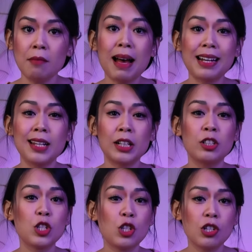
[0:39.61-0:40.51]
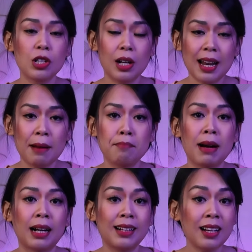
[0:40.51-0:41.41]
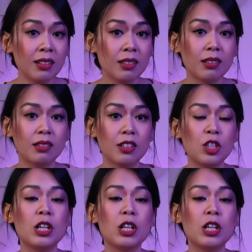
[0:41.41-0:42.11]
Bạn đang được chữa lành bằng năng lượng